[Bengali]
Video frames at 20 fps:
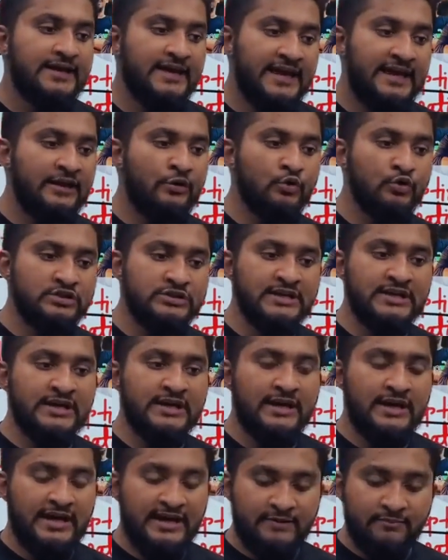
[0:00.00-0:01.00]
এই কোচিংয়ে
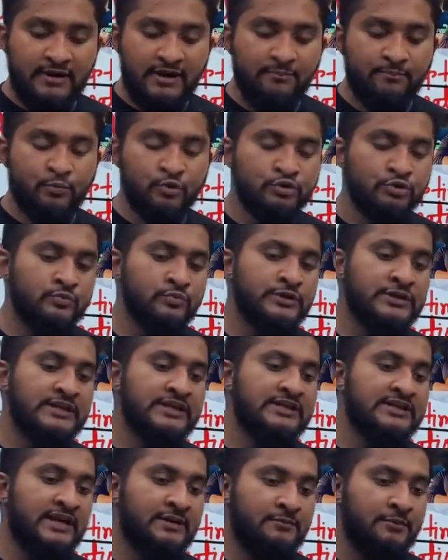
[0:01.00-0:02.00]
এইবার প্রথম
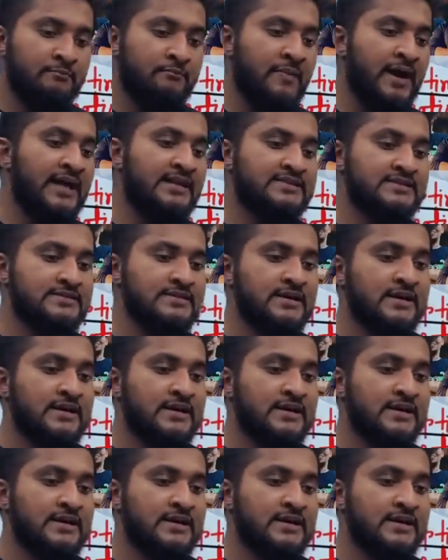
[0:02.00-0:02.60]
উইকলিতে আমি ম্যাথ